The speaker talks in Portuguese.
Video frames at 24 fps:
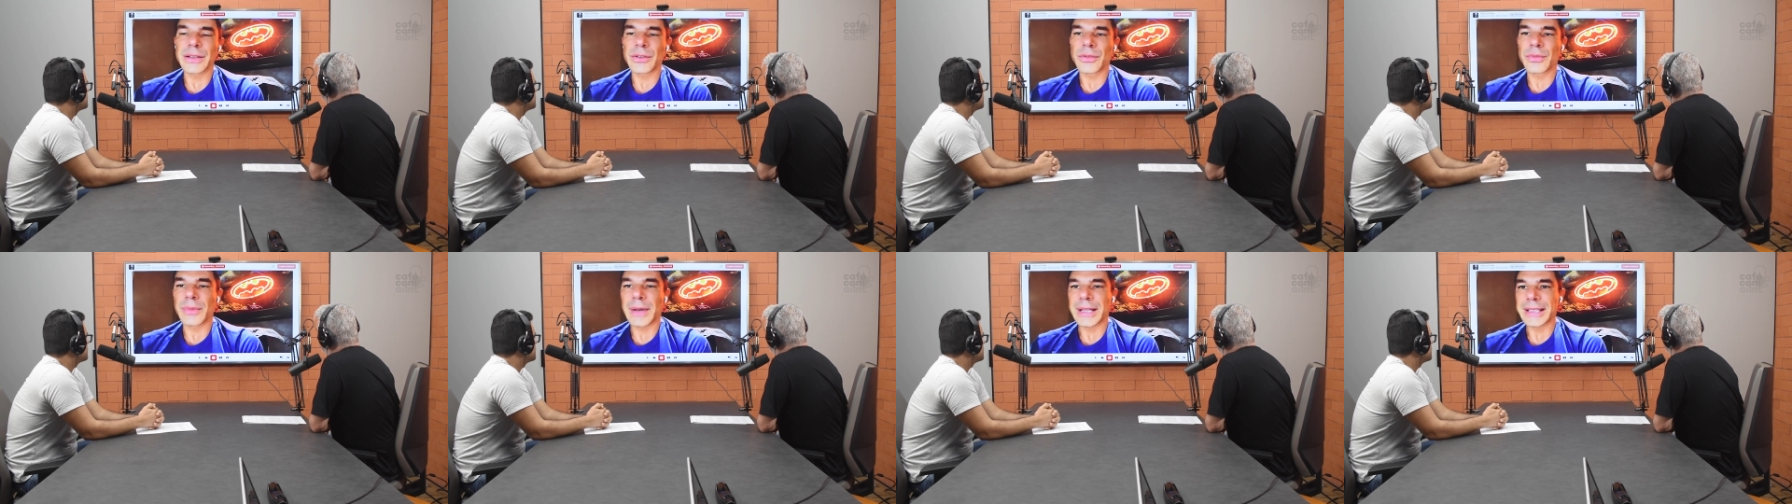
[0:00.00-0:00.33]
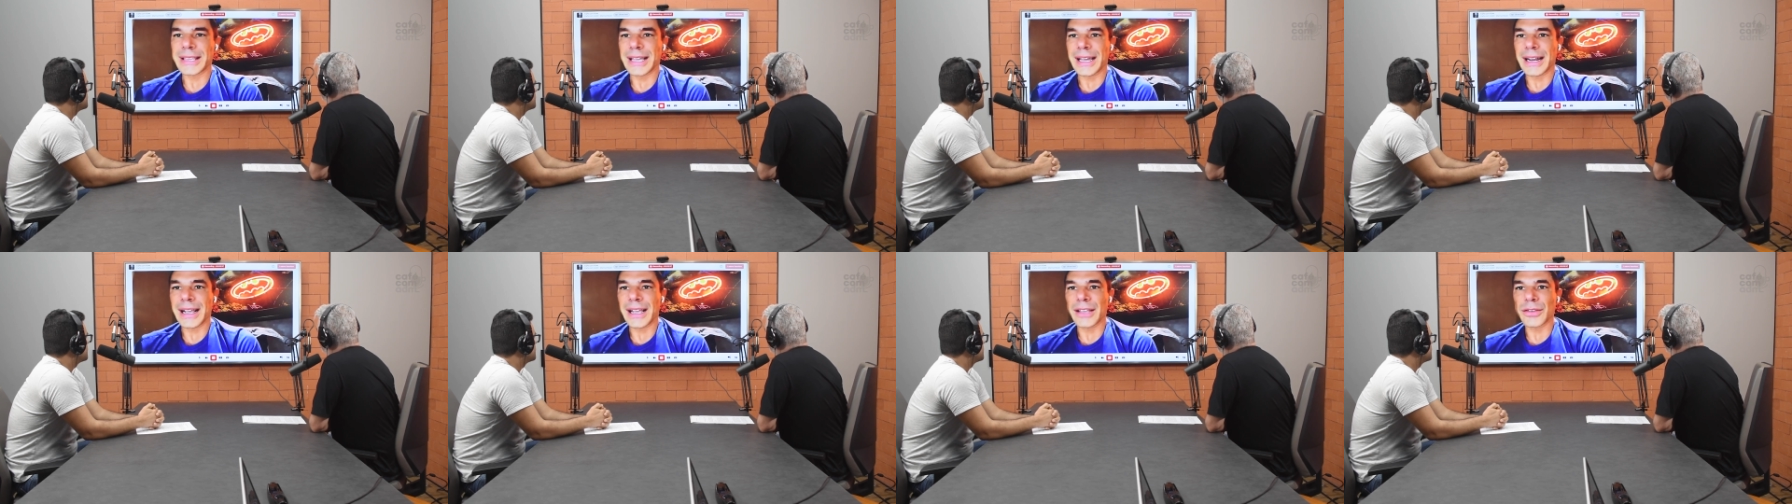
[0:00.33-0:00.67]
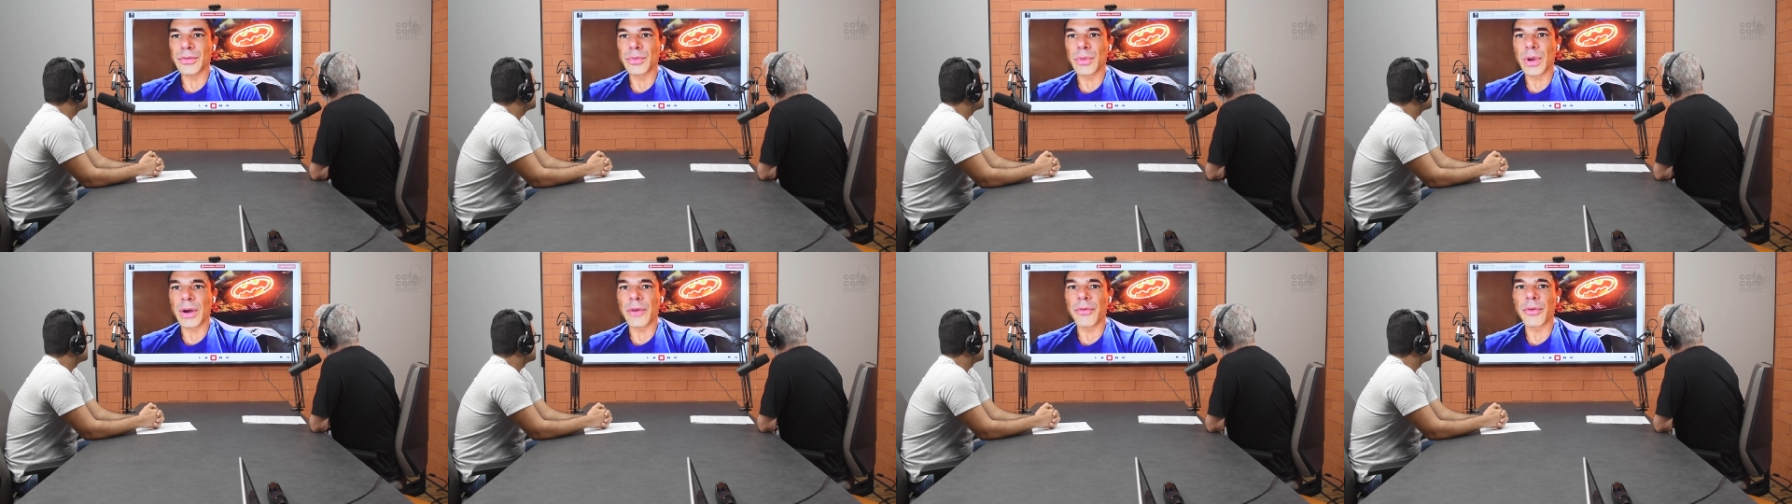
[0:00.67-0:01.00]
os Matarazzo,
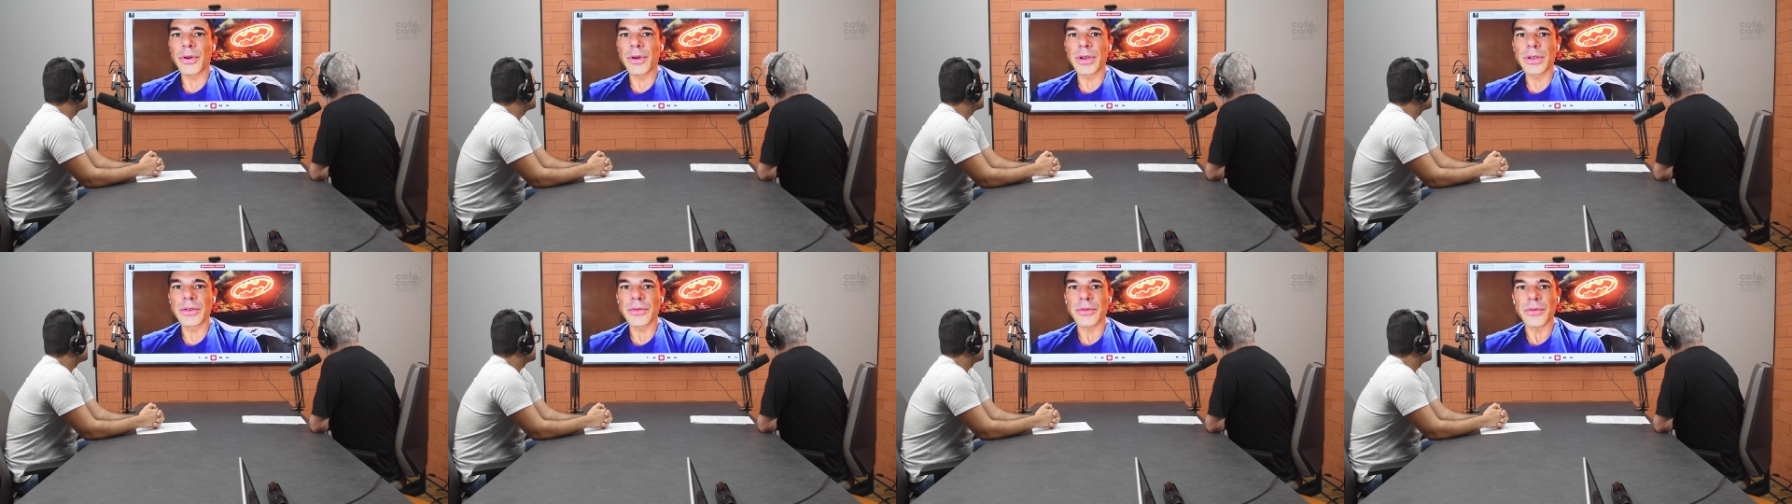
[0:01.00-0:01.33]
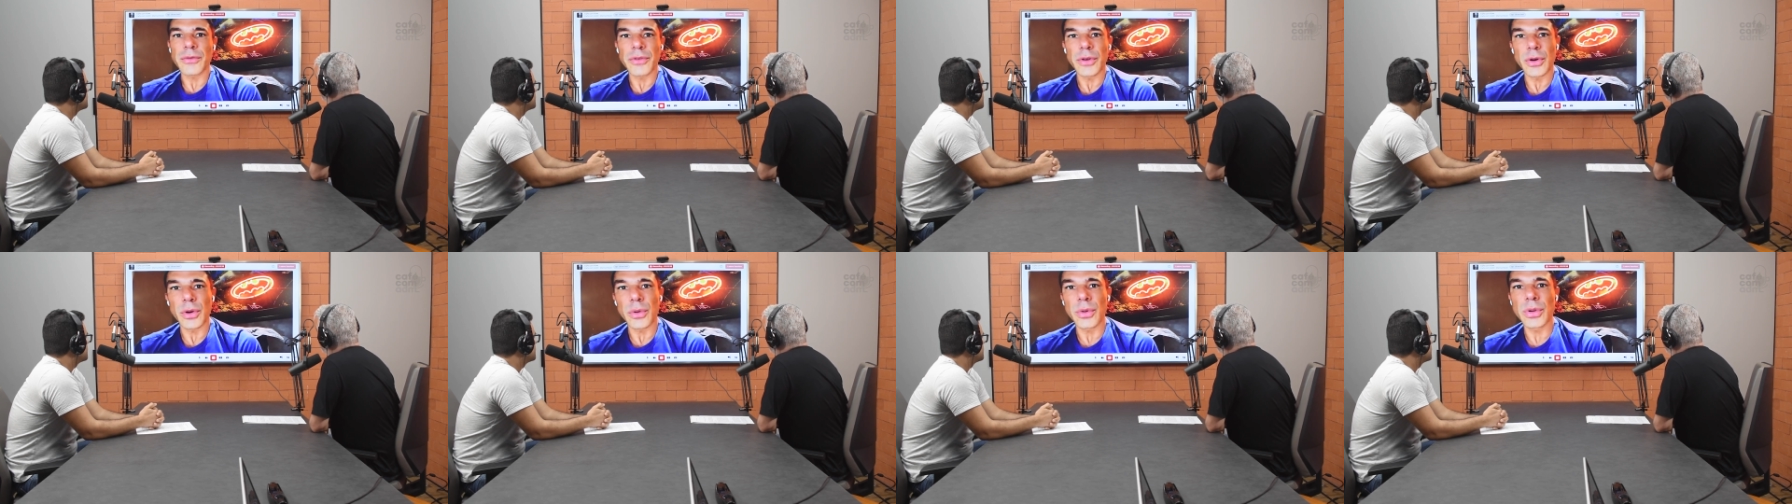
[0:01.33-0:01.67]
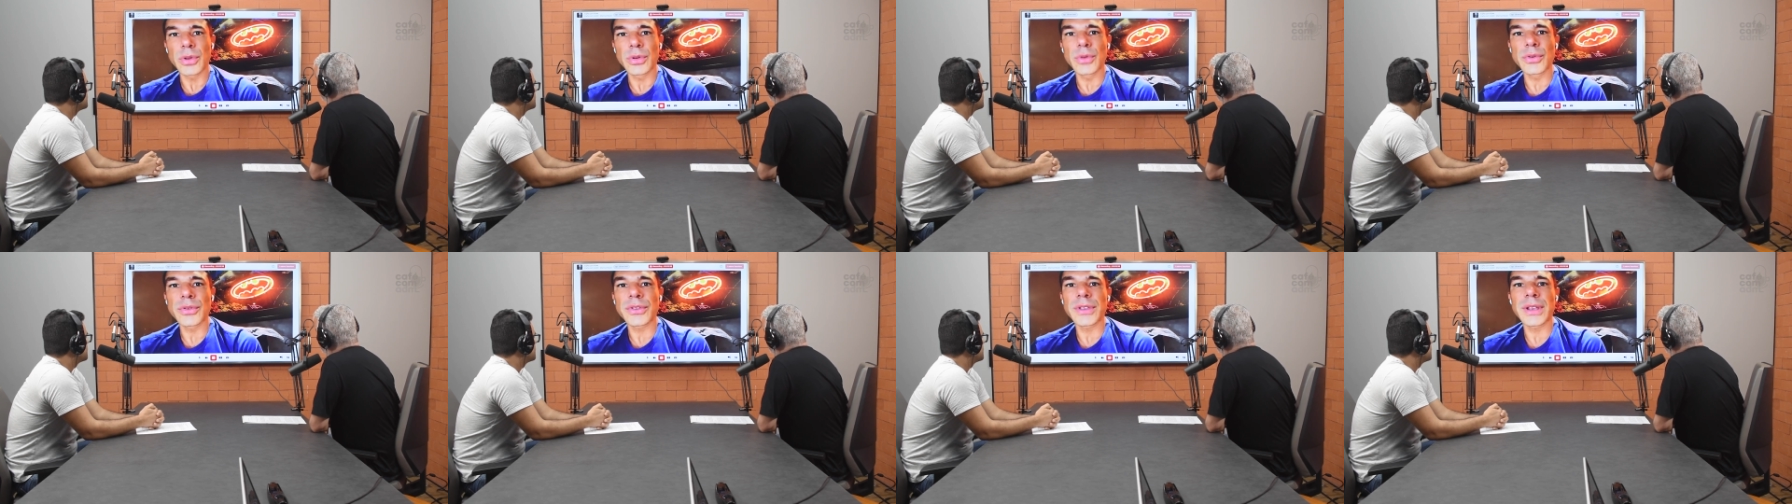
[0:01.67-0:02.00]
meu avô virou um
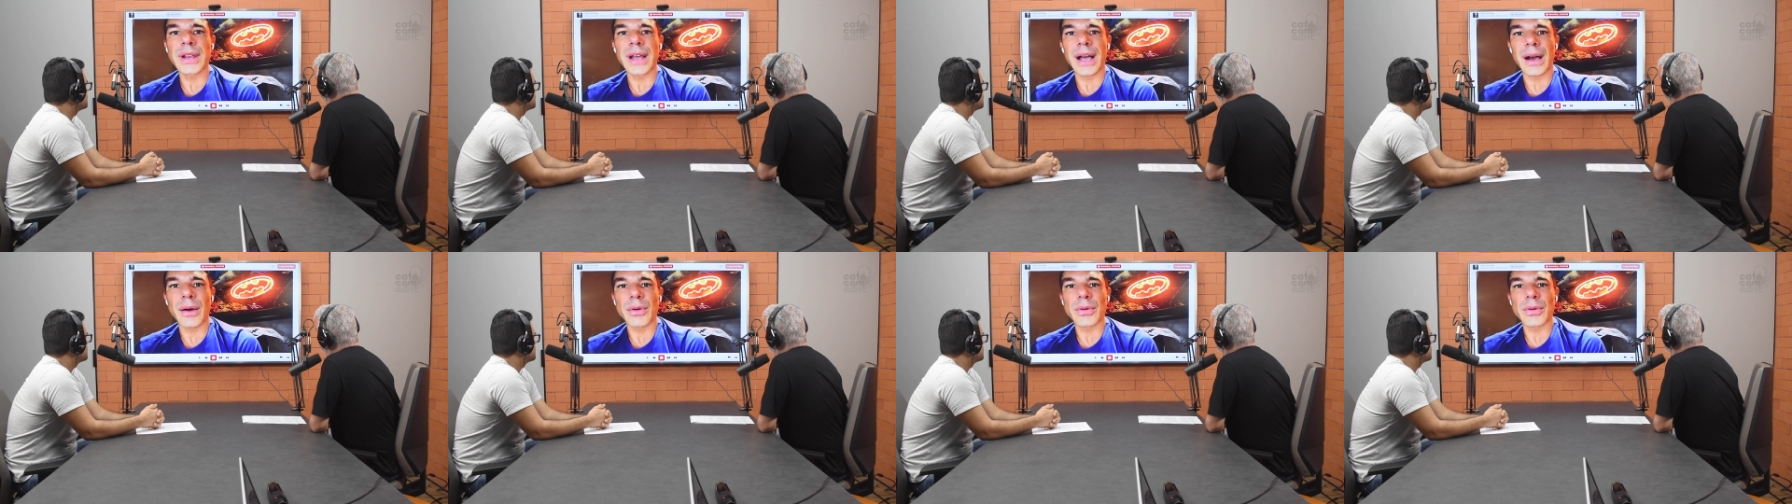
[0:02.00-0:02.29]
industrial.